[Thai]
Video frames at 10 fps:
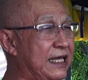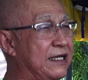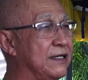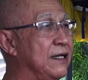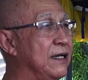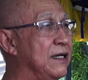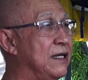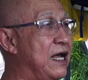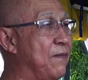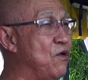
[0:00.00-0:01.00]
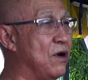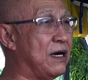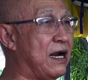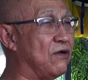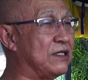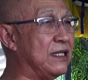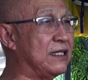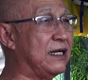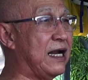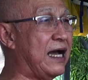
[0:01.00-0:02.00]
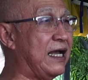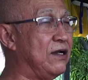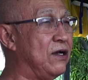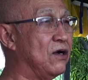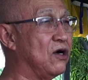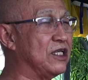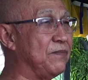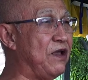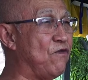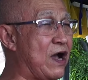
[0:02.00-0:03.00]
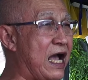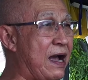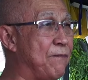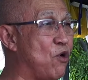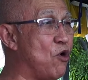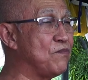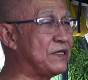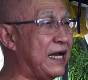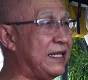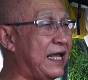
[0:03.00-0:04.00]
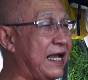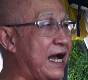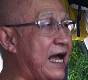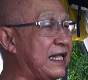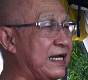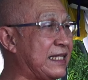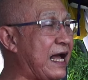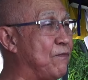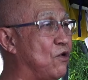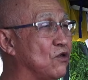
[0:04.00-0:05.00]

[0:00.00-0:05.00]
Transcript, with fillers: ริงและพวกเราท่านทั้งหลายก็จะมีความภูมิใจในการกระทำ